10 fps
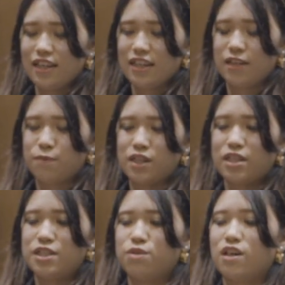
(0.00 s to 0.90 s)
ででも
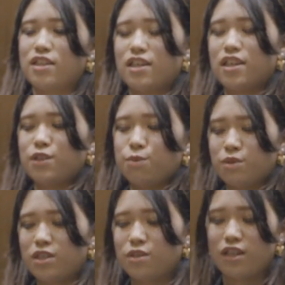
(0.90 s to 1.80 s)
何しようかなと
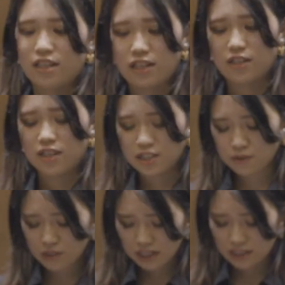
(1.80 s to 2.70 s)
思った時に私
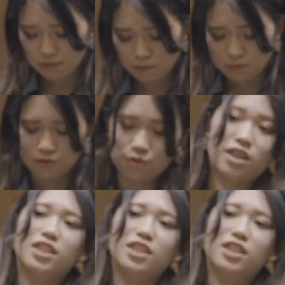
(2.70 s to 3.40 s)
のお母さんも同